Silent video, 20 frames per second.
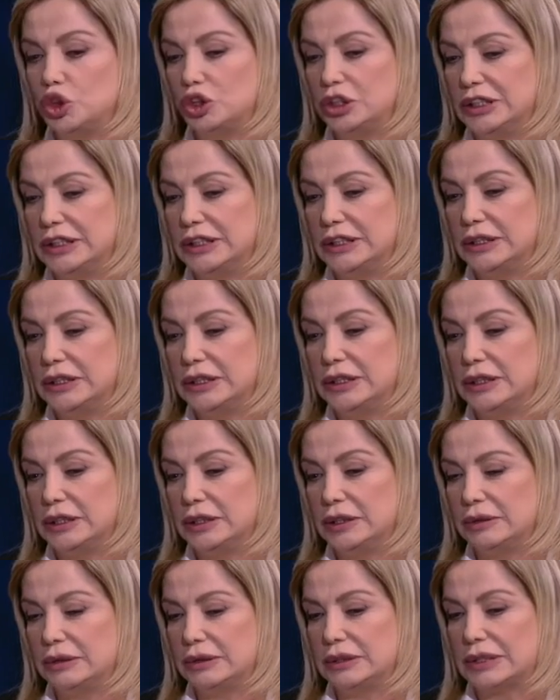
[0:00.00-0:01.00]

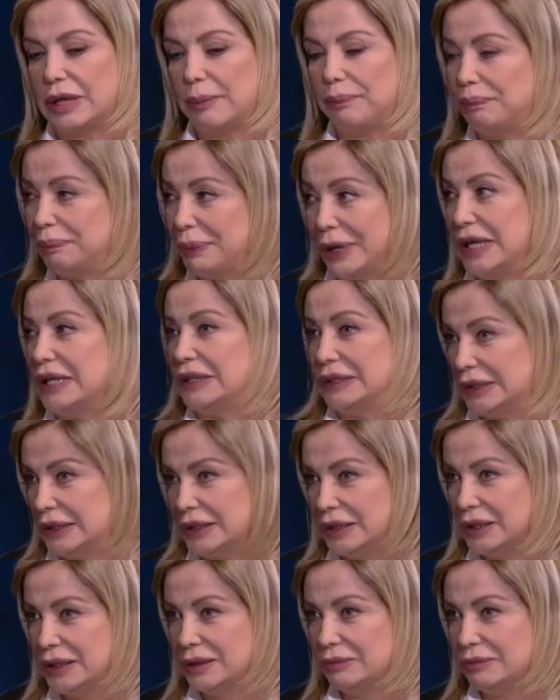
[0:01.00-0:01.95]
di tappeti,